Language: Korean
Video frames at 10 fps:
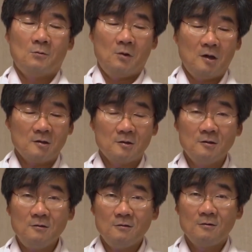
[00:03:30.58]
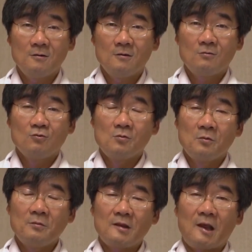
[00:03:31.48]
또 한 가지는 우리
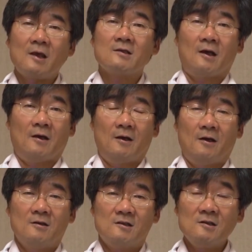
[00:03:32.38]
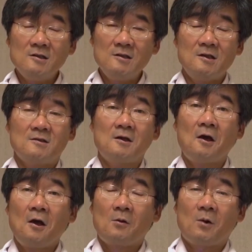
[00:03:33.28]
몸의 대사 신진대사
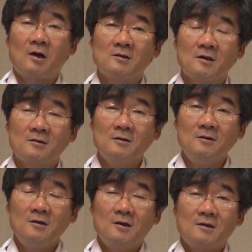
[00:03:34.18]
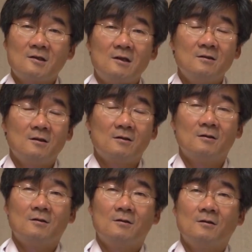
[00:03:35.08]
과정에서 산,
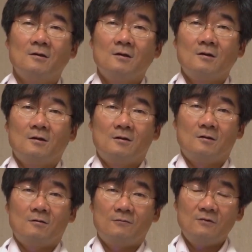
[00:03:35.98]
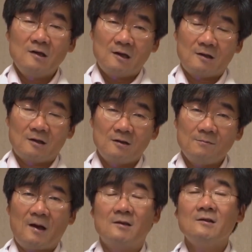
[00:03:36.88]
어, 어, 프리라디칼이
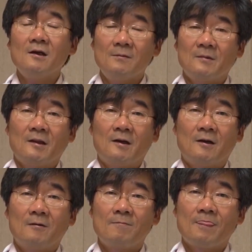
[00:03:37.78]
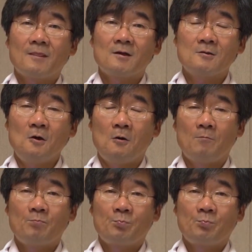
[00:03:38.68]
발생합니다. 그래서